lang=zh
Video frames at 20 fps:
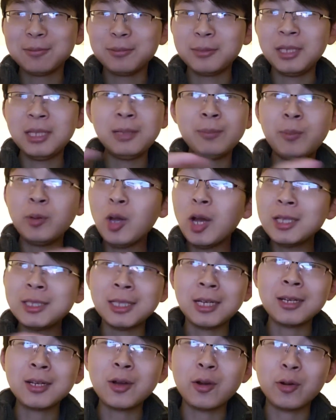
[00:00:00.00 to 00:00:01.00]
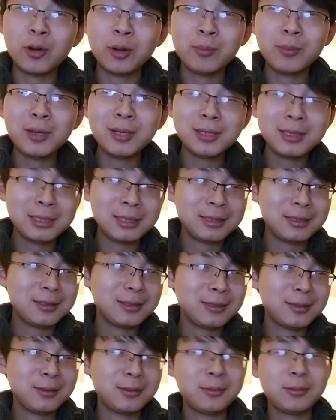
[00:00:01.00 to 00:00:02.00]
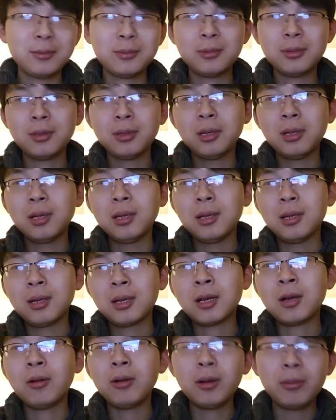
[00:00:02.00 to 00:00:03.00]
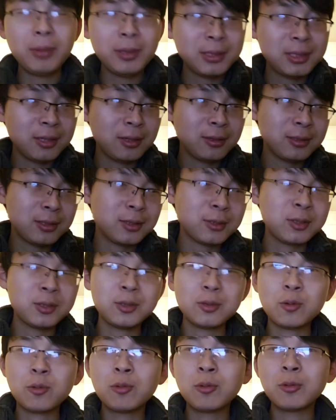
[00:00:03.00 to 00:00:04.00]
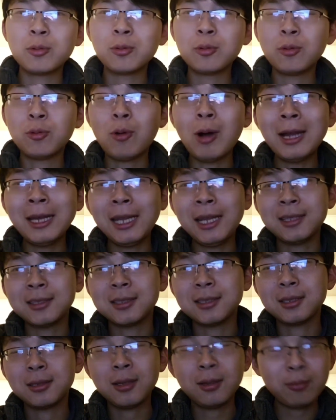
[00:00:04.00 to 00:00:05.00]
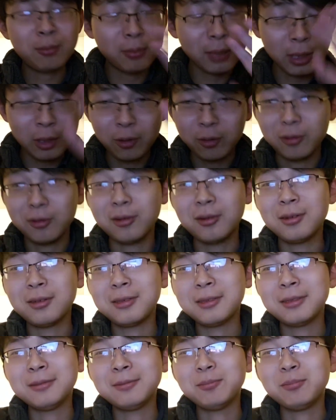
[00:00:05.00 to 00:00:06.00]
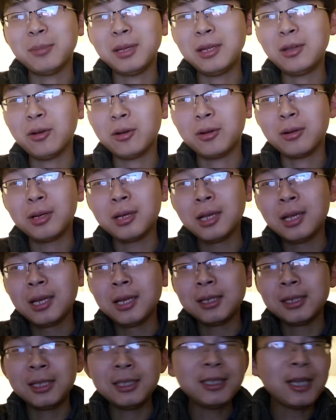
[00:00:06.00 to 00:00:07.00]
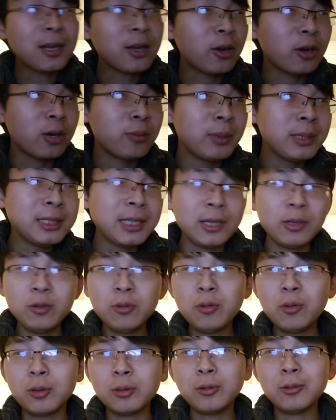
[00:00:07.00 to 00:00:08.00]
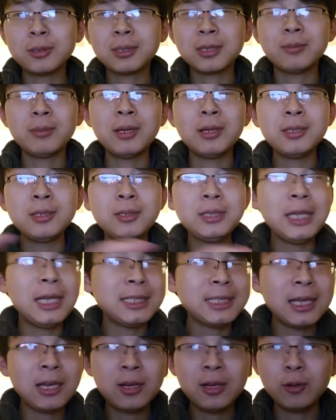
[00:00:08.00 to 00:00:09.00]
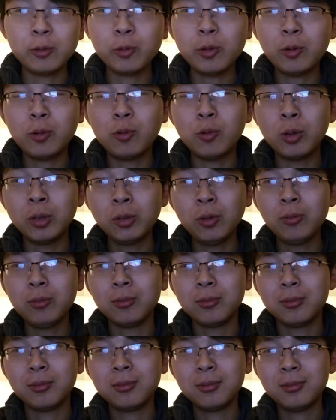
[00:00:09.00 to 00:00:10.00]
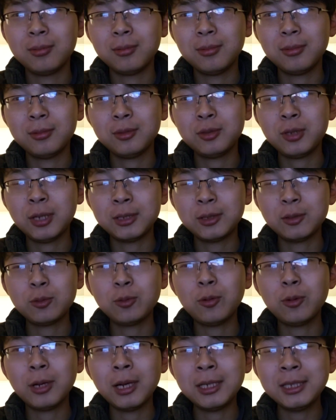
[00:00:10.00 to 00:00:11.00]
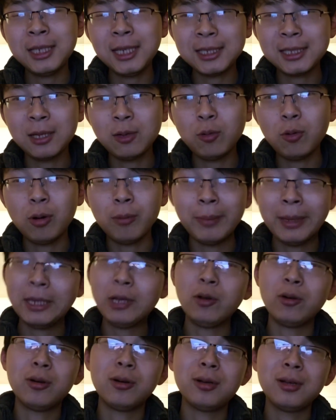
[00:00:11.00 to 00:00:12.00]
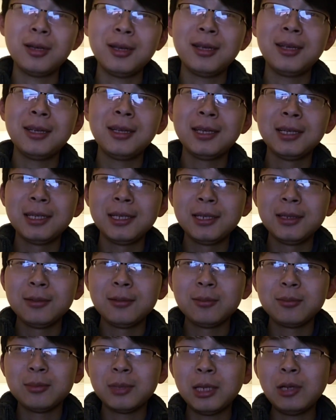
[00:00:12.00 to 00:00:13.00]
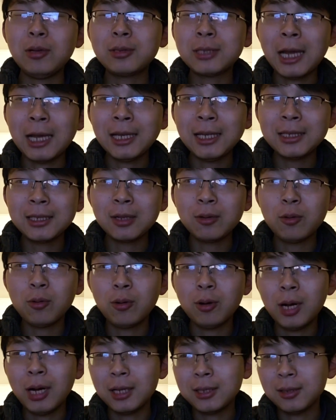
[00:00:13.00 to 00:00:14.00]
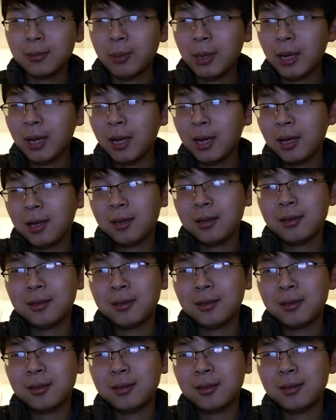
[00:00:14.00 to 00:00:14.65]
你不要想搞什么，搞什么小花点子，那没有，没有，你想搞什么业余活动，什么夜间合作活动。像中国的夜生活没有，能有啥夜生活啊？这边啊，